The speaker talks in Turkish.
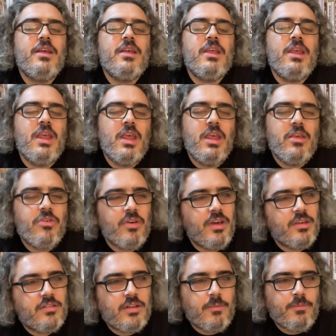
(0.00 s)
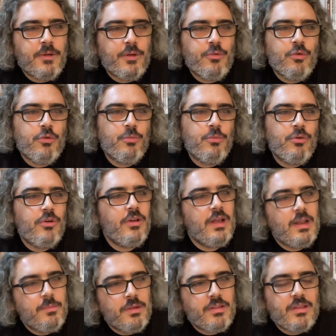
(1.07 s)
İyi hikaye kitapları yok mu?
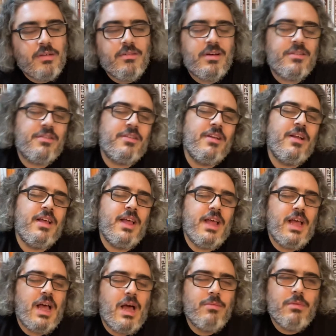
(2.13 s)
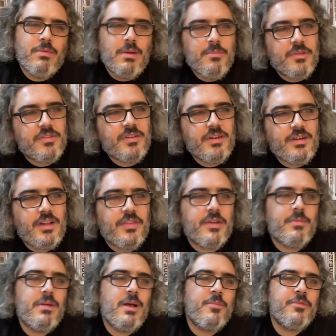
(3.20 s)
Elbette var. Ama ben bir
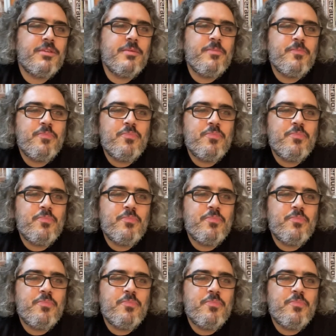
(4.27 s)
sınırlandırma yaptım.